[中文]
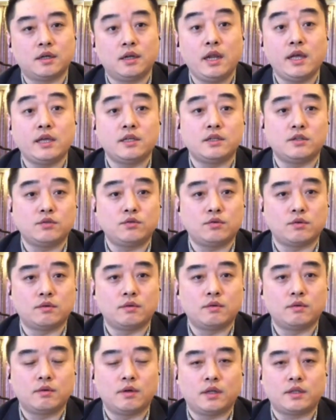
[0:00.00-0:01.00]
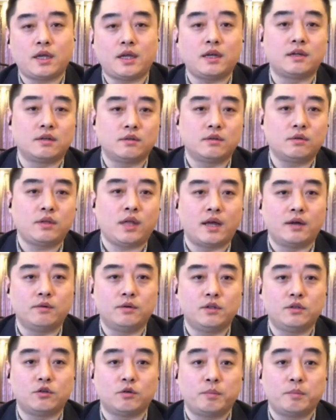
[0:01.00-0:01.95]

练习曲啊，大家可能都弹过那首